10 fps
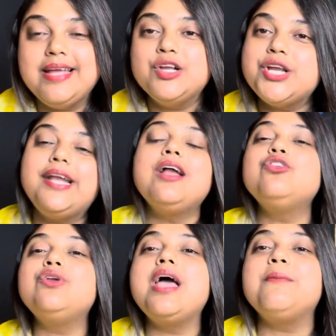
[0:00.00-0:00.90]
সেটার
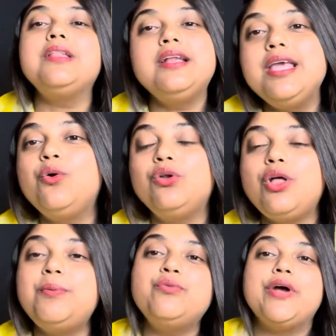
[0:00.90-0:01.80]
জন্য আমাদের কি করতে
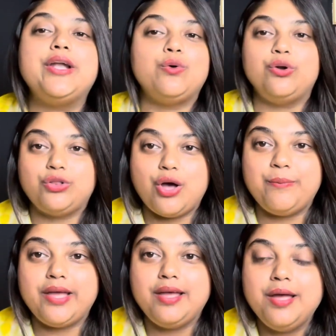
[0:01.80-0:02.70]
হবে ওয়েট করতে
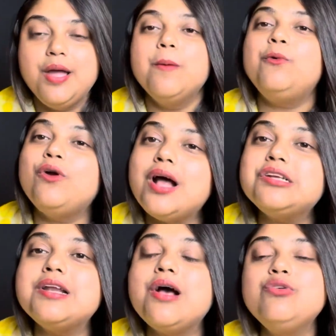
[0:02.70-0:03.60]
হবে
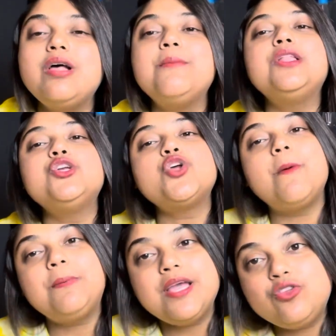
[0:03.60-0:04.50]
প্রোডাকশন হাউস আমাদের
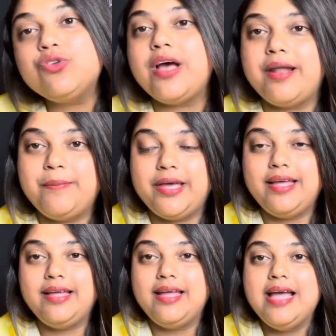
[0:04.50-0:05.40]
সব কিছু জানাবে
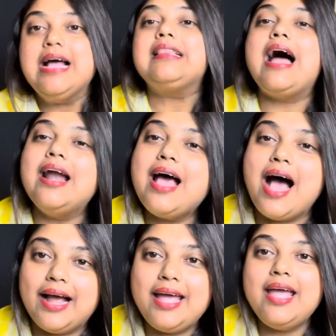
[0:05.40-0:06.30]
তার
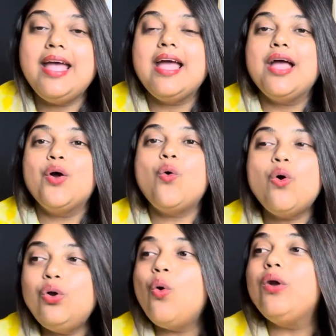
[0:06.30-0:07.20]
আগে
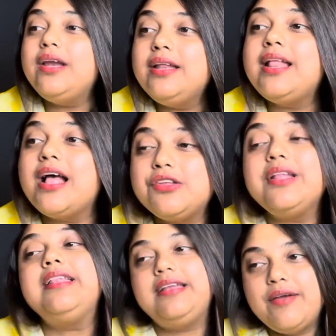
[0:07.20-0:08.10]
কোন ওটিটিতে আস
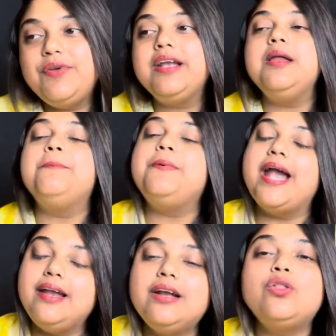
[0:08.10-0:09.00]
ডেফিনেটলি
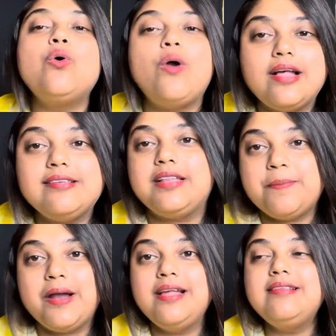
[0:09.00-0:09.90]
প্রেডিক্ট তো করা যেতে
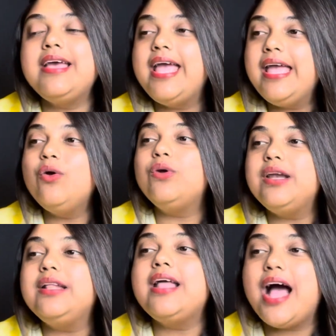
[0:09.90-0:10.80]
পারে যে এই
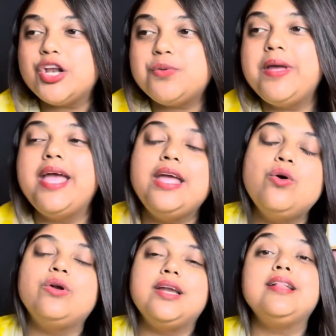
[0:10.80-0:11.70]
ওটিটিতে আসবে এই
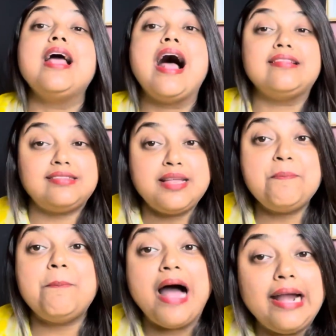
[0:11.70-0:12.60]
ওটিটিতে আসতে
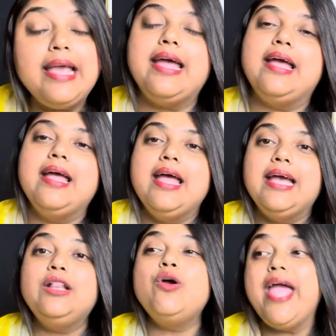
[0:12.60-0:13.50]
পারে
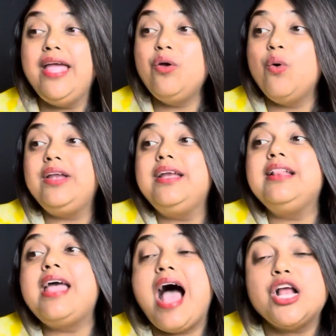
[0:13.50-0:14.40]
কিন্তু এই
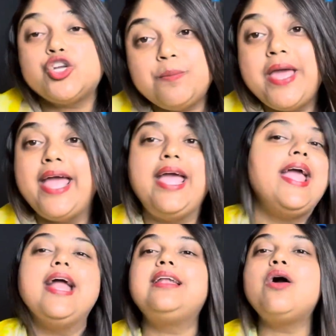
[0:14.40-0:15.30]
ওটিটিতে আসবে
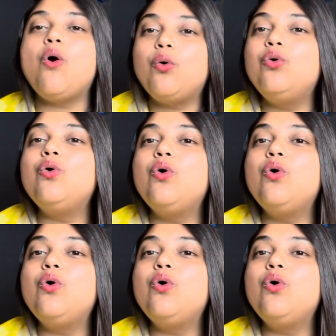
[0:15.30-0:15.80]
এটা কখনো